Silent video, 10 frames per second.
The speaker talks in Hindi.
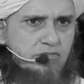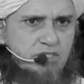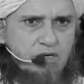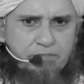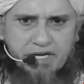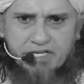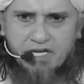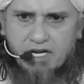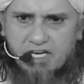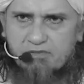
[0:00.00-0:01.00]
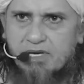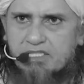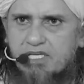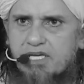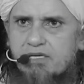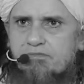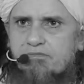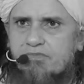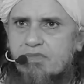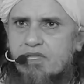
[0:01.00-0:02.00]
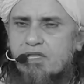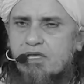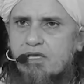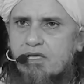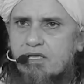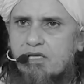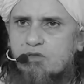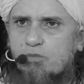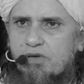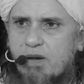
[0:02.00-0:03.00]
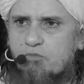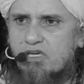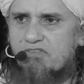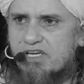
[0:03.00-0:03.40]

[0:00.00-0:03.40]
जब आप प्रैक्टिकल लाइफ में आते हैं तो फिर आपको ये